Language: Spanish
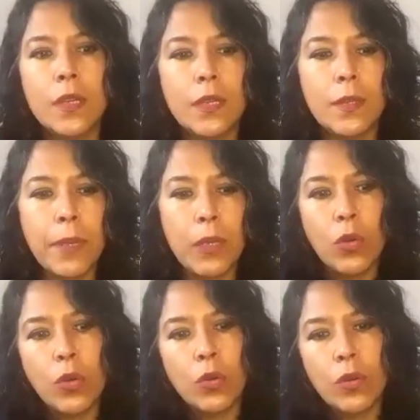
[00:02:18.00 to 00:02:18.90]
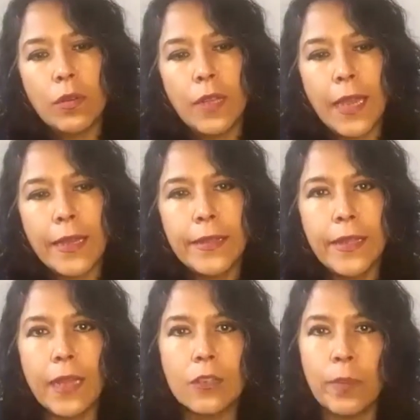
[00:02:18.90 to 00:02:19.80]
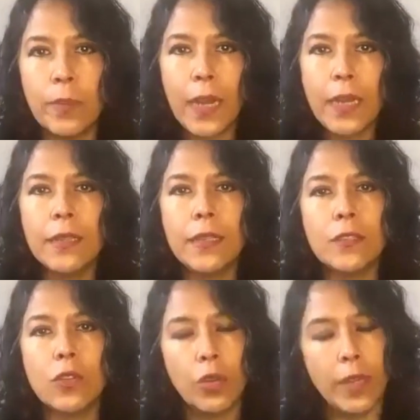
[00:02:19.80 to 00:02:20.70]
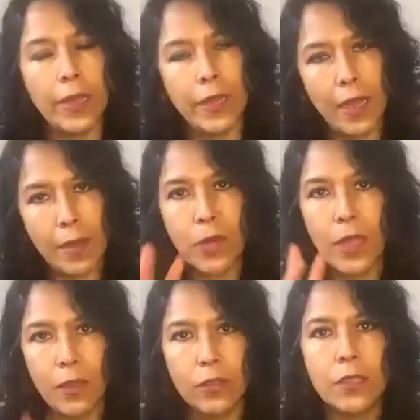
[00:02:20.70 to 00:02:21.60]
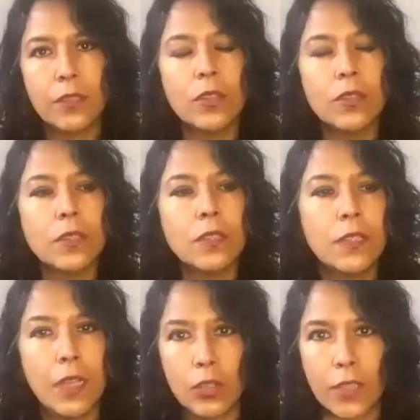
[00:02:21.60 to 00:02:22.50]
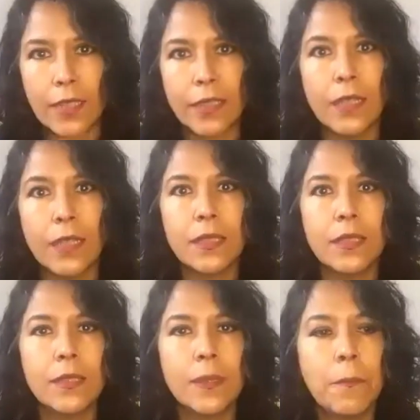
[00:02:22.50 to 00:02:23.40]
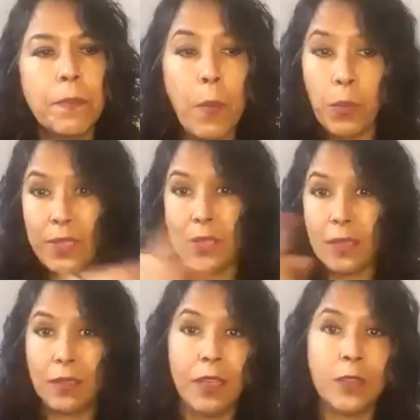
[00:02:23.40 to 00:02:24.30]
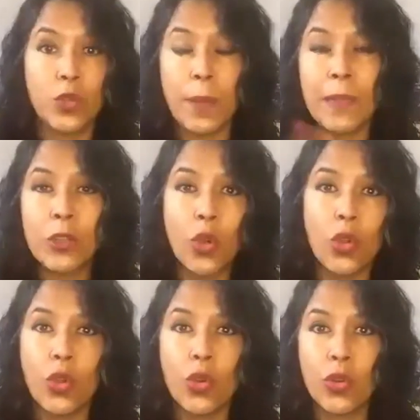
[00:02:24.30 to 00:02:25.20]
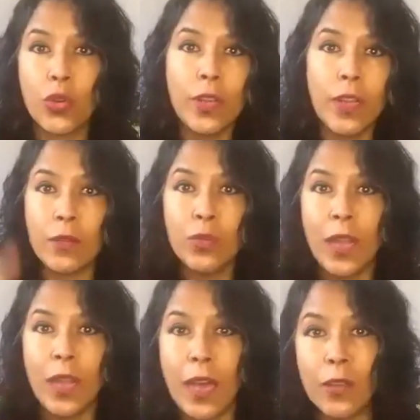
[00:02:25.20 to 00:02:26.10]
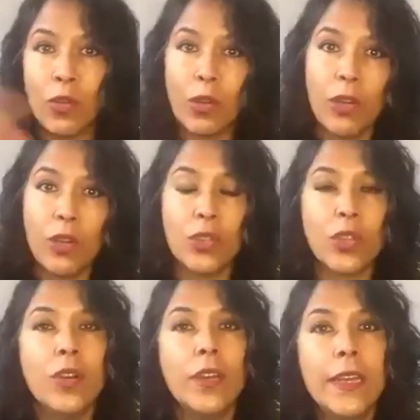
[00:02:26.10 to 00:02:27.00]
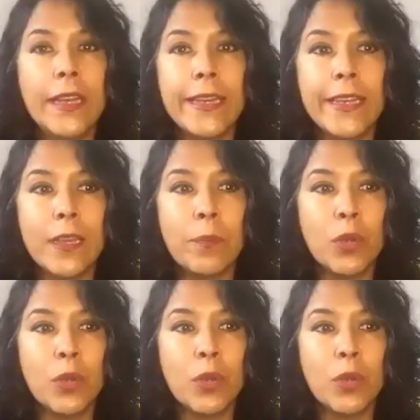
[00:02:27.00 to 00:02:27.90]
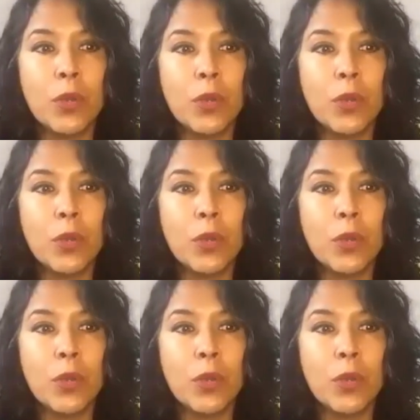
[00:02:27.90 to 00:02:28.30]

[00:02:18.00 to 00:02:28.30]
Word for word: pero la gente al comprar el disco en la época de los discos, de los cassettes, pues eh, escuchaba todo, ¿no? Eh, un lado, luego el otro, y de pronto la canción que